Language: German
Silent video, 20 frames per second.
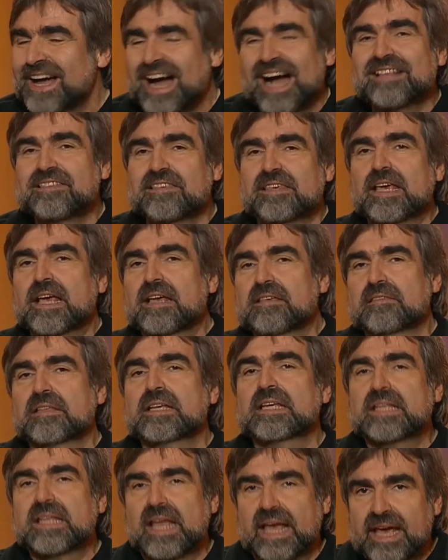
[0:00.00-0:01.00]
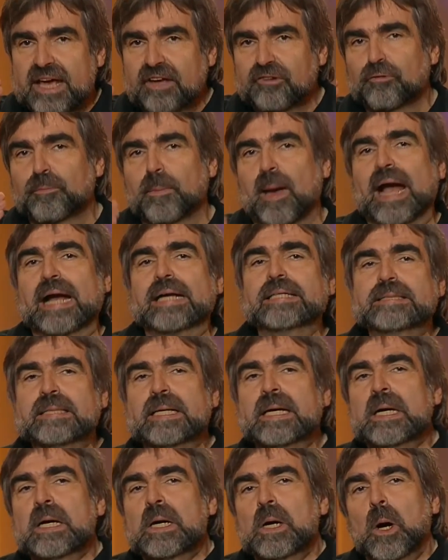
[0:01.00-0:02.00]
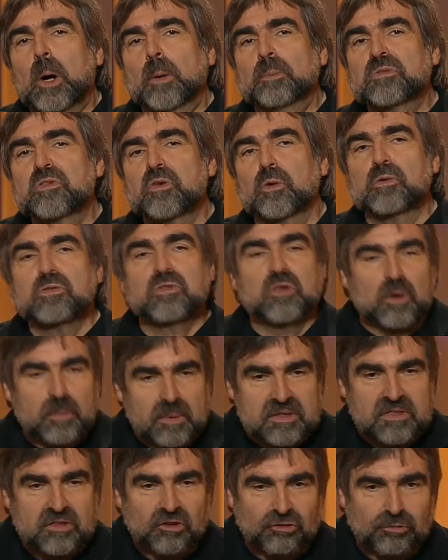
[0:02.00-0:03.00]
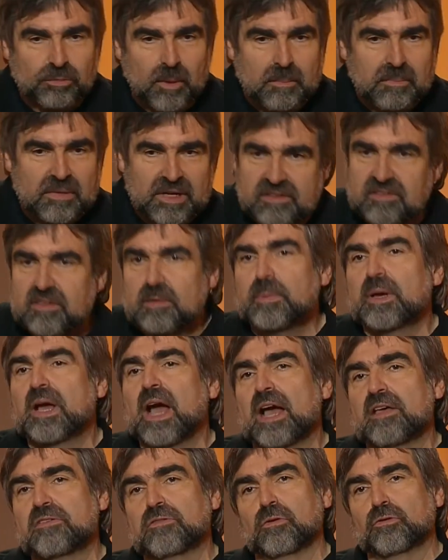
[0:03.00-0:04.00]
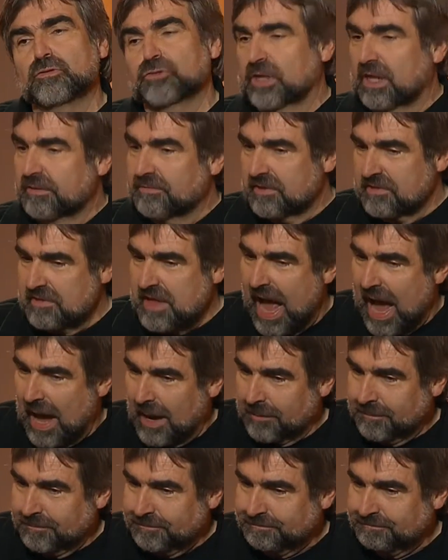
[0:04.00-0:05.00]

Als die ersten hinterher sprangen, um zu uns rüber zu schwimmen, ließ die Begeisterung schon etwas nach.